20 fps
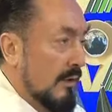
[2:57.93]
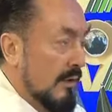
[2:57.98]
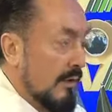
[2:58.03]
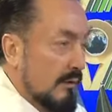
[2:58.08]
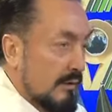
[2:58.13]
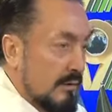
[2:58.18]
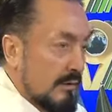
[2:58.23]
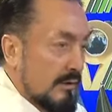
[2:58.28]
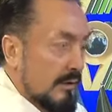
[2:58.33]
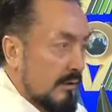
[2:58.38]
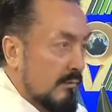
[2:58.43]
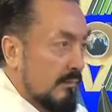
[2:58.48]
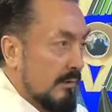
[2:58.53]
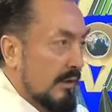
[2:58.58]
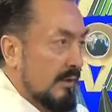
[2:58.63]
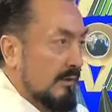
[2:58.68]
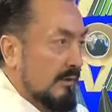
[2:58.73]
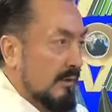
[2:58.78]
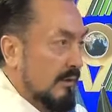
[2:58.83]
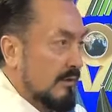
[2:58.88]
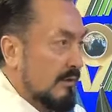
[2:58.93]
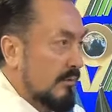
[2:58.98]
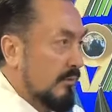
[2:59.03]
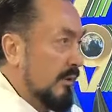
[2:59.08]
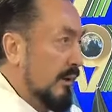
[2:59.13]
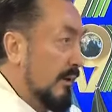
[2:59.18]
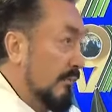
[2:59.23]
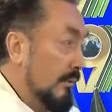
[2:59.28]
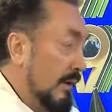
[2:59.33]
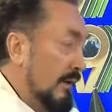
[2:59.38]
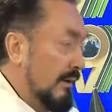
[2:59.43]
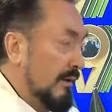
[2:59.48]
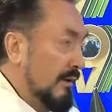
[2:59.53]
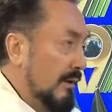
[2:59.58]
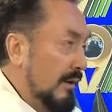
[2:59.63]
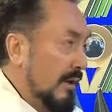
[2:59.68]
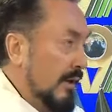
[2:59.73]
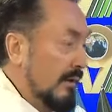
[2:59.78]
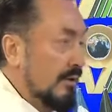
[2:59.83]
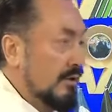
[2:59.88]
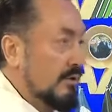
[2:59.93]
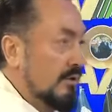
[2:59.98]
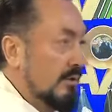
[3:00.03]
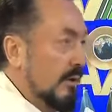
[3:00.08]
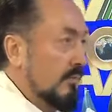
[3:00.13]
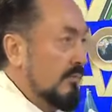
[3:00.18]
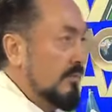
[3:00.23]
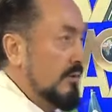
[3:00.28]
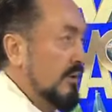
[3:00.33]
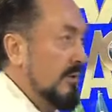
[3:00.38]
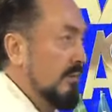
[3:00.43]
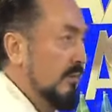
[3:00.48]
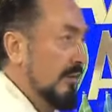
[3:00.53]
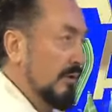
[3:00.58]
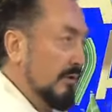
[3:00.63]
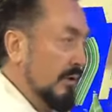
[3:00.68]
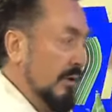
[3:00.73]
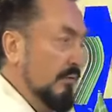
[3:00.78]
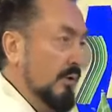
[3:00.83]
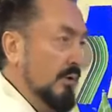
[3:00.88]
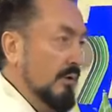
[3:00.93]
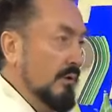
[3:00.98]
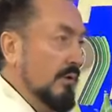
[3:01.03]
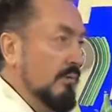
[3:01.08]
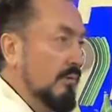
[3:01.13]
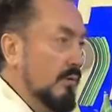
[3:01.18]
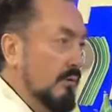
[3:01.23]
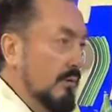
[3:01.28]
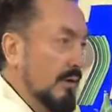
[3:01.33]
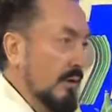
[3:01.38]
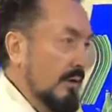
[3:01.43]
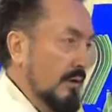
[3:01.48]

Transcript: sizi imtihanla alacağım. Yani ben yaklaşık tabii Cenab-ı Allah tam böyle demiyor da